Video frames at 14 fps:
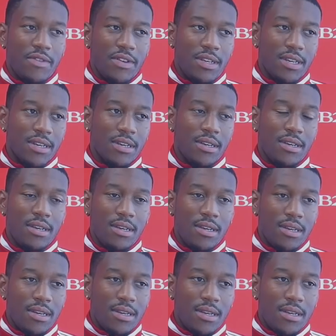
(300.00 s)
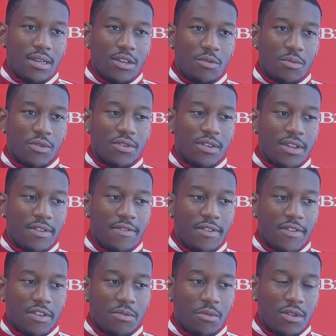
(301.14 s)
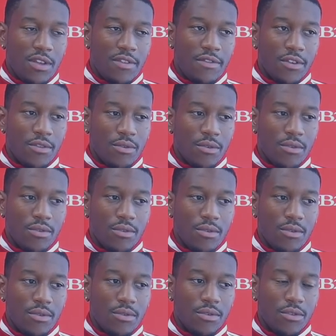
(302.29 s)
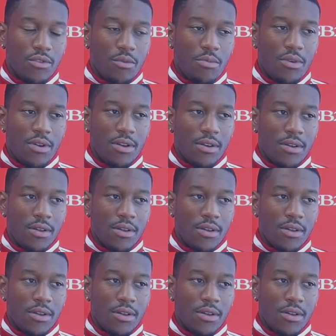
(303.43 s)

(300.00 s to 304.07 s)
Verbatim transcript: va dire je pense que j'ai fait vachement d'efforts sur, sur, ce point-là.